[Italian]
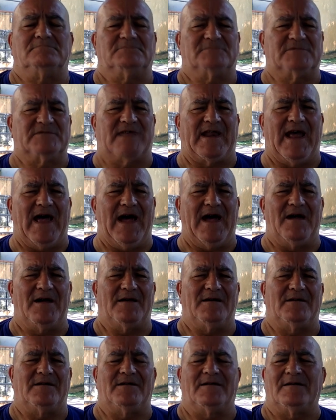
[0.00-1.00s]
sarà
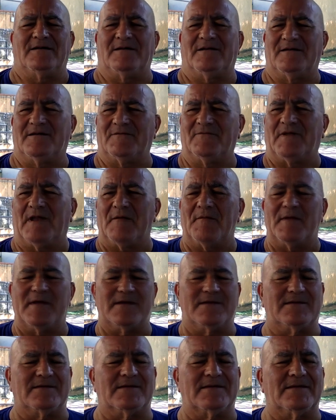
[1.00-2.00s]

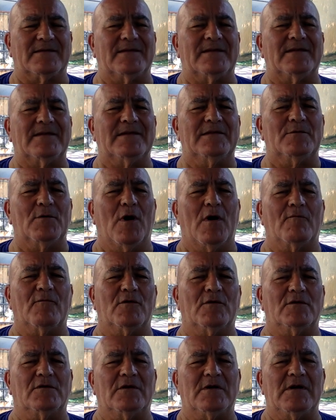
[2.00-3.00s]
veramente il
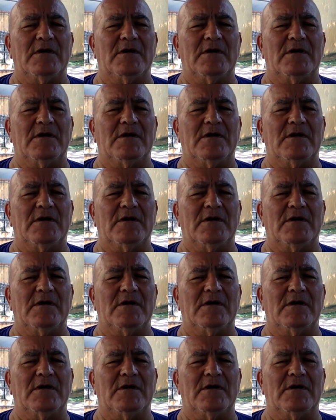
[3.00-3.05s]
nuovo